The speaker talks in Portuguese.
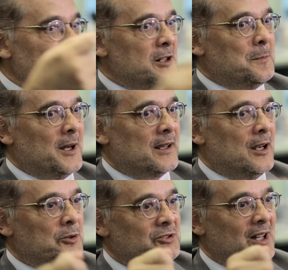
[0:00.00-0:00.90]
tenho que
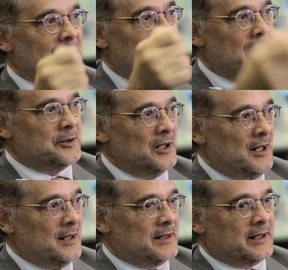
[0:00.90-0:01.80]
pagar o salário
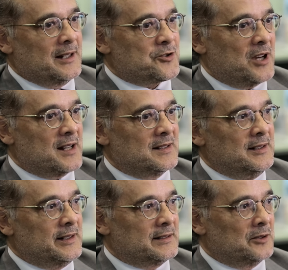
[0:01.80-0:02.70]
daqueles caras
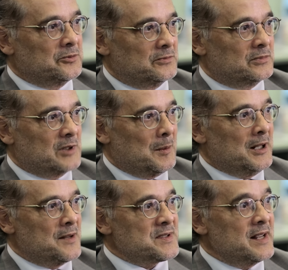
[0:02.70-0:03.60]
ali que estão
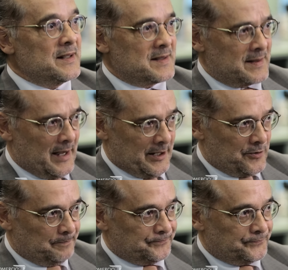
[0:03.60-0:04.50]
trabalhando sem necessidade.